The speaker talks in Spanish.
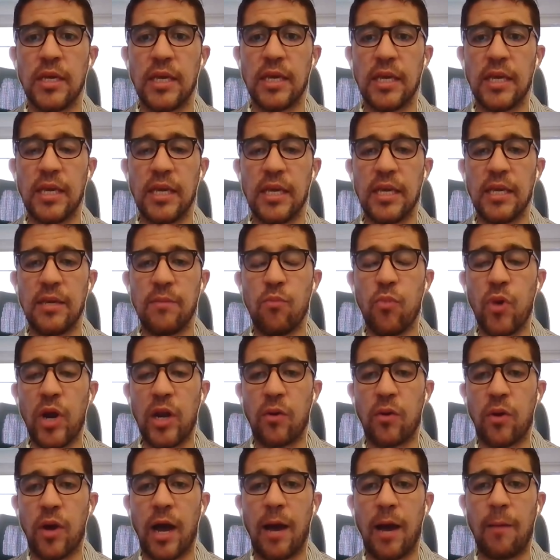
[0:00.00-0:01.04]
Y
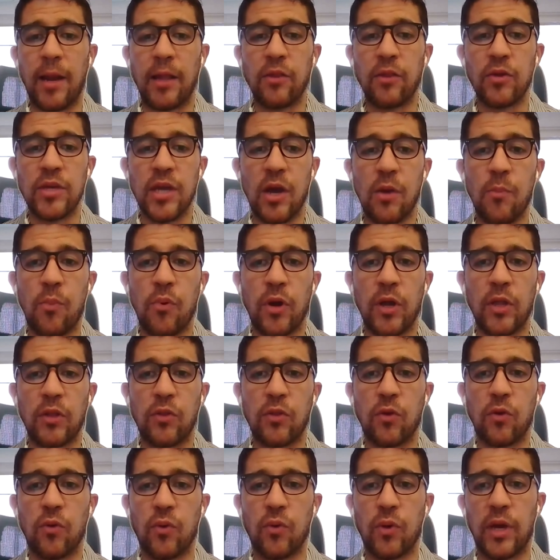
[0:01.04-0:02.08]
bueno, hablando ya un
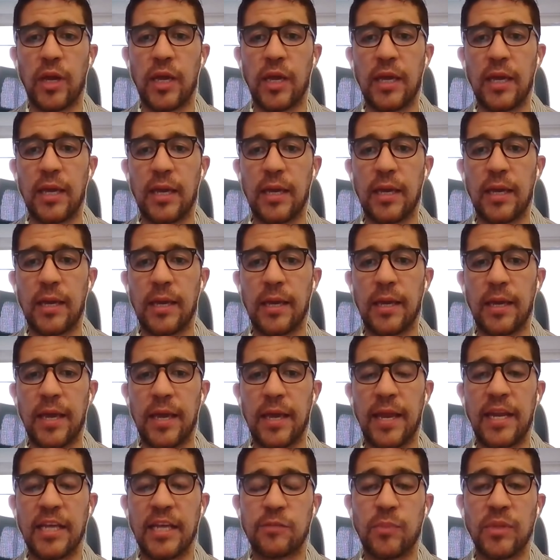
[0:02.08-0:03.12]
poquito
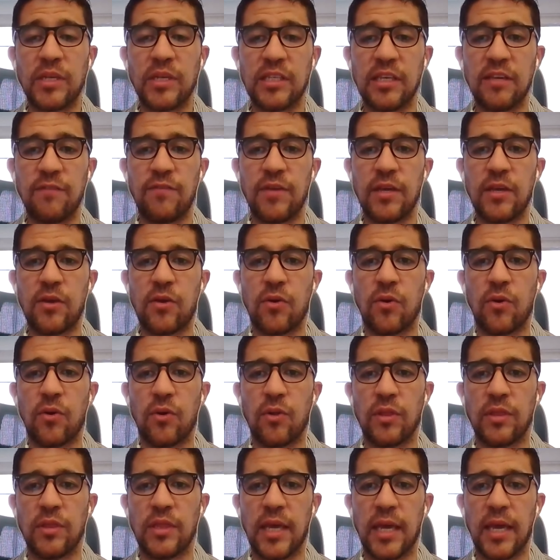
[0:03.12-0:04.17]
en específico
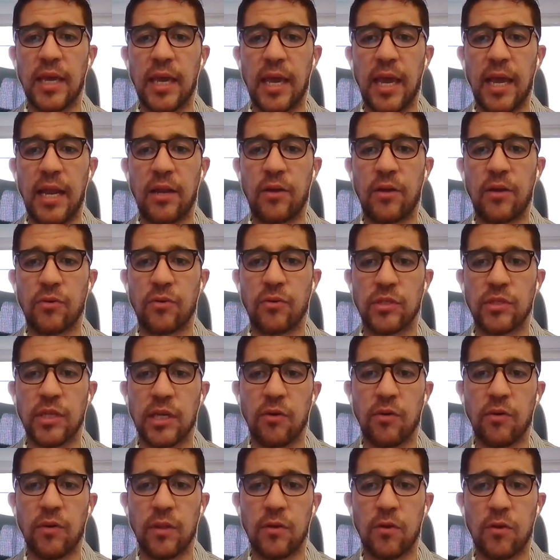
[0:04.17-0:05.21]
del
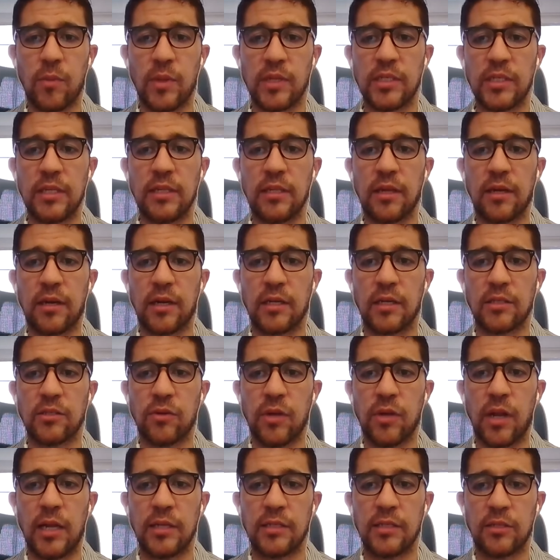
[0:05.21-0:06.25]
Consejo de Normas
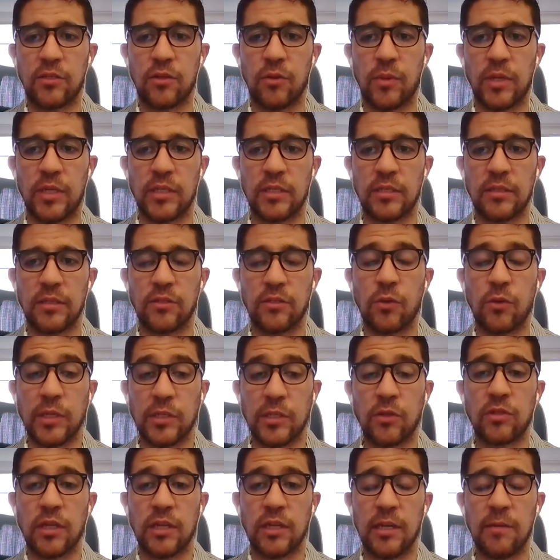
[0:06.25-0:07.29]
Internacionales de sobre, sobre
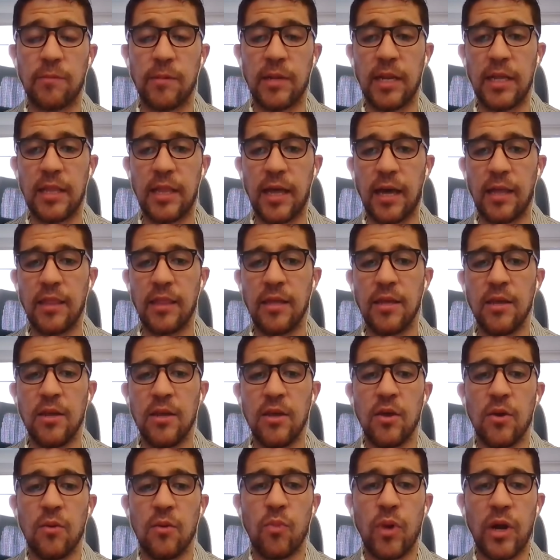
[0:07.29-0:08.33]
Sostenibilidad,
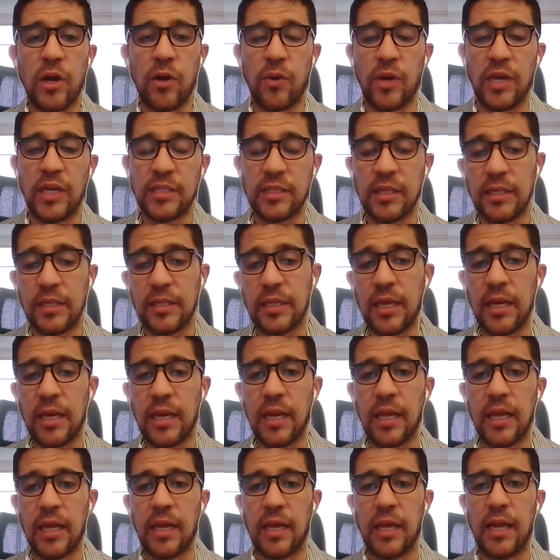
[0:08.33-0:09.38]
bueno, este
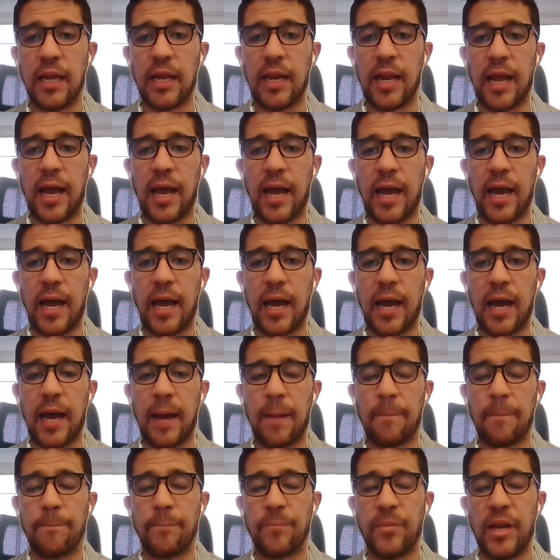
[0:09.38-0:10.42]
tiene
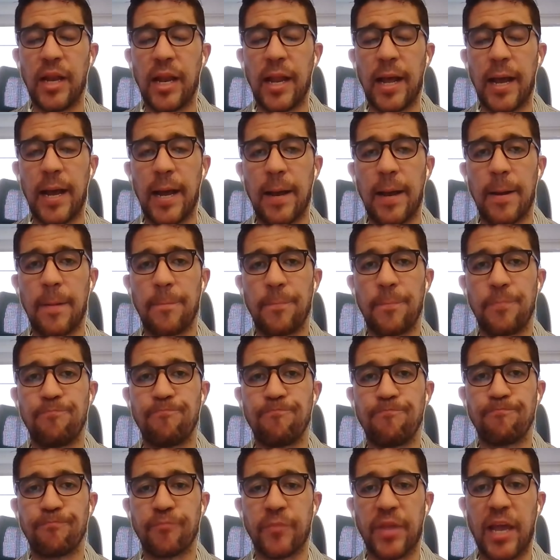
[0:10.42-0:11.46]
la,
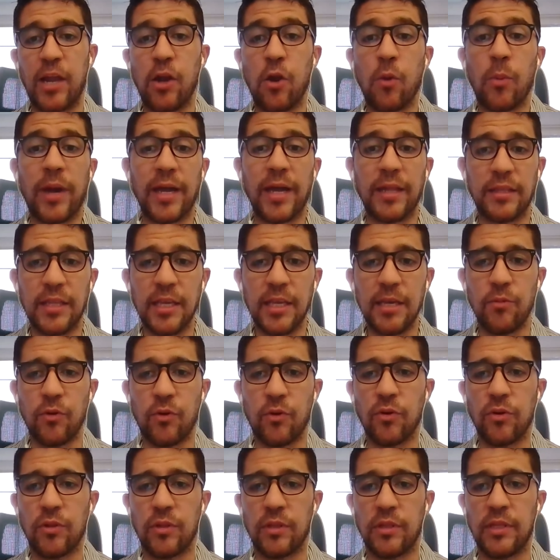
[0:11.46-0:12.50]
mm, el
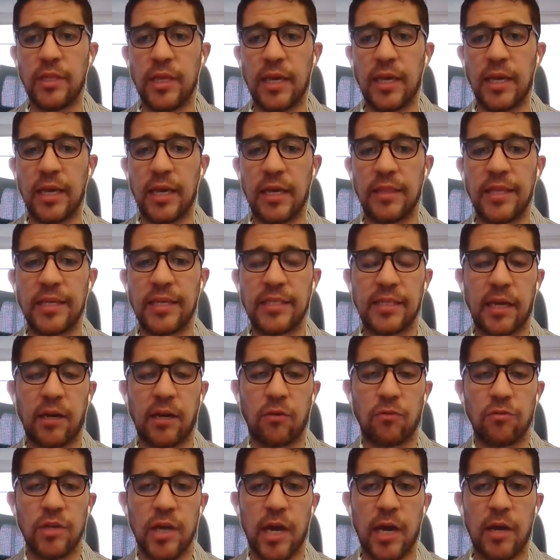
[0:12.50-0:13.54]
objetivo de
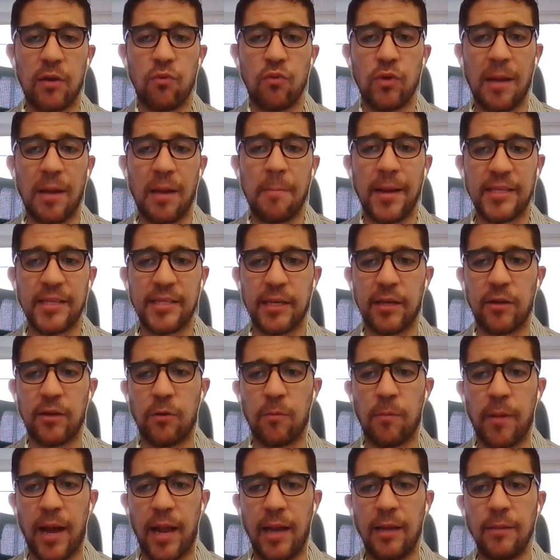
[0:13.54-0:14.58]
desarrollar una base
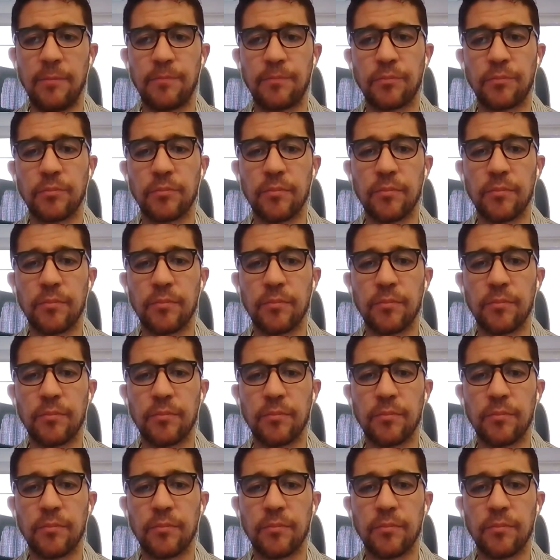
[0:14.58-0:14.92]
global